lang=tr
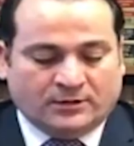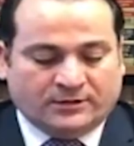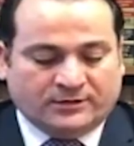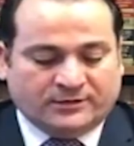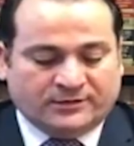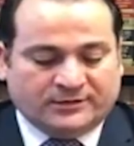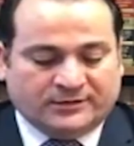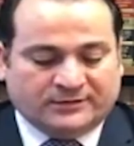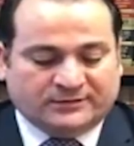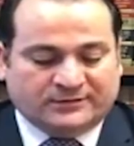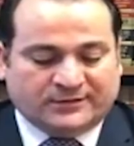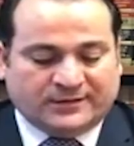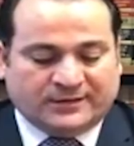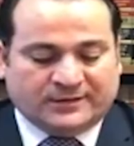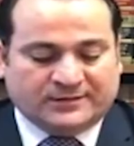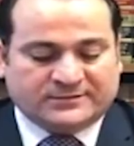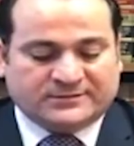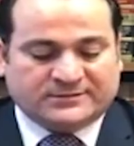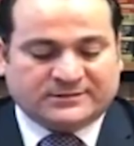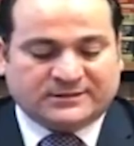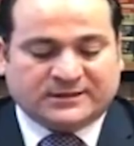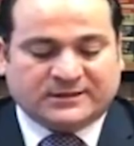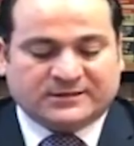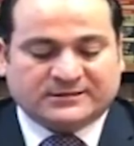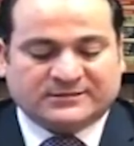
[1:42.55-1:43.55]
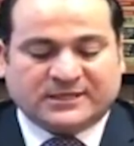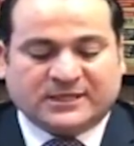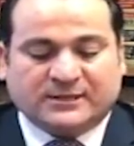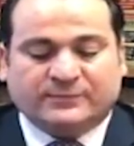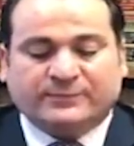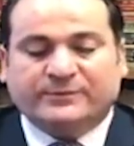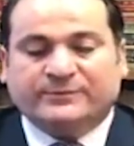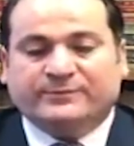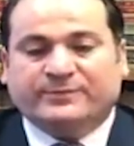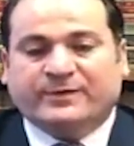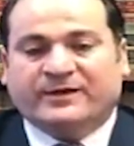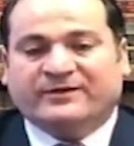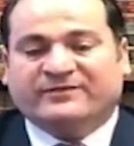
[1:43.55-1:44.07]
ya da sanatsal
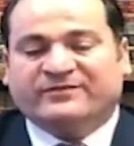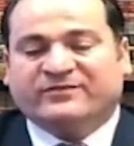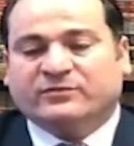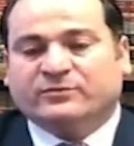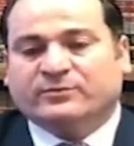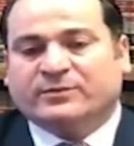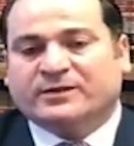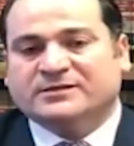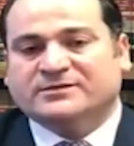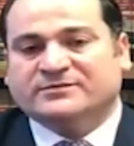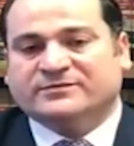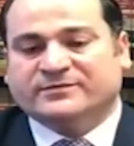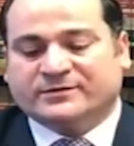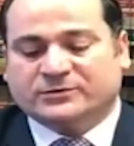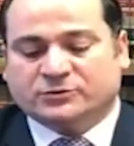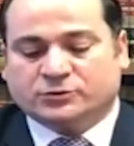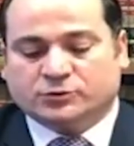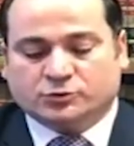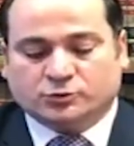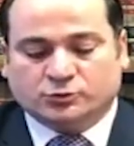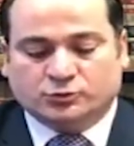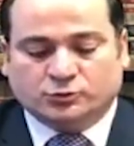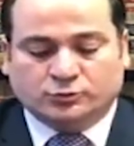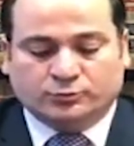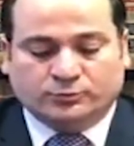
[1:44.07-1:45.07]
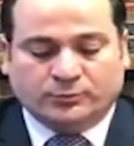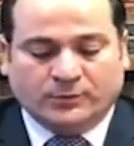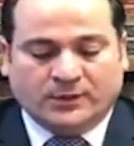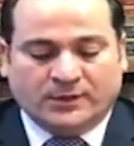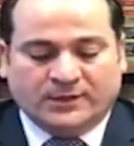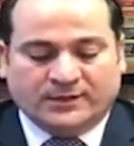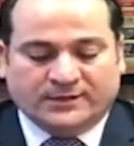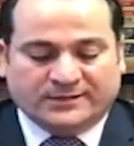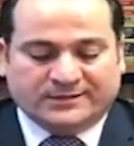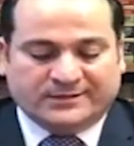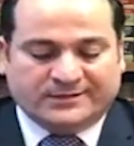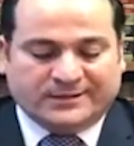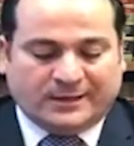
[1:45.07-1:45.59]
bir performans veya sunum
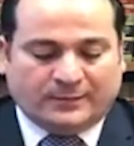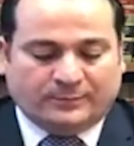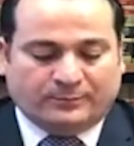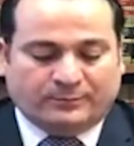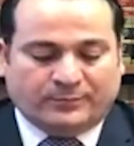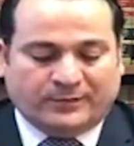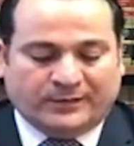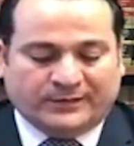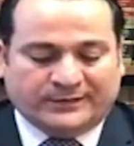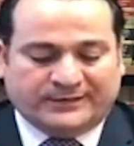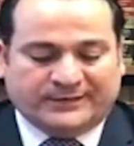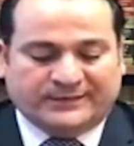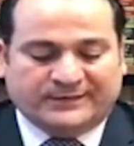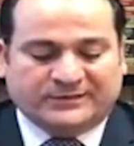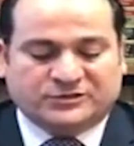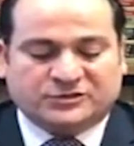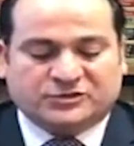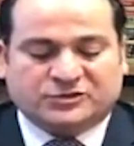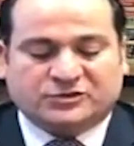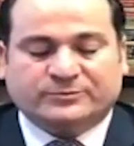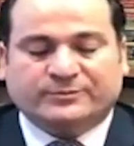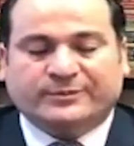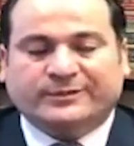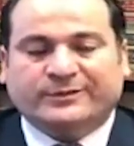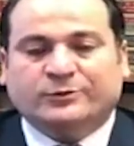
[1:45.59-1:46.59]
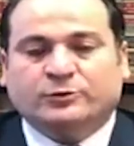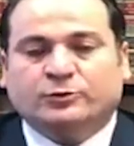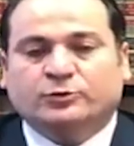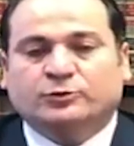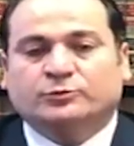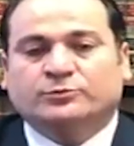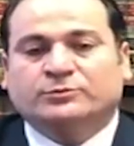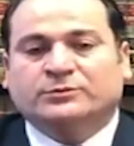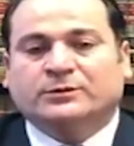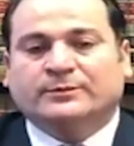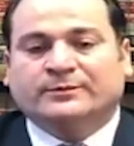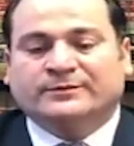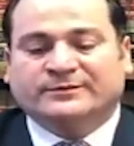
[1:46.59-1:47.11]
yapma, geliştirme,
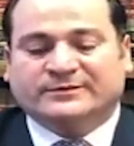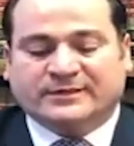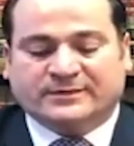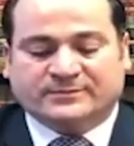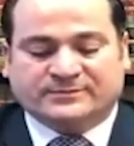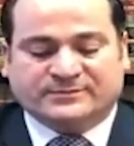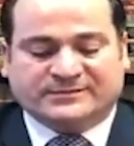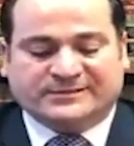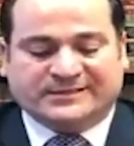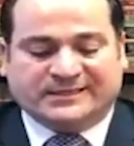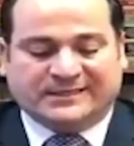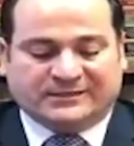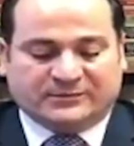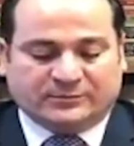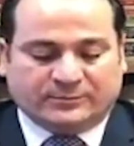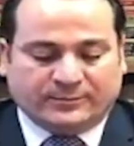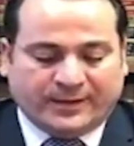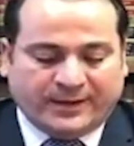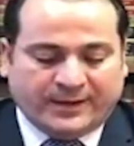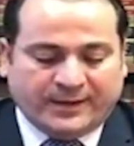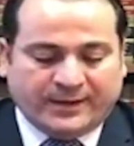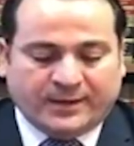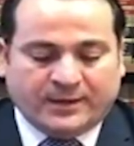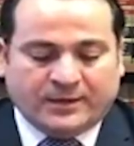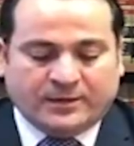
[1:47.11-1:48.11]
yorumlama, temsil etme,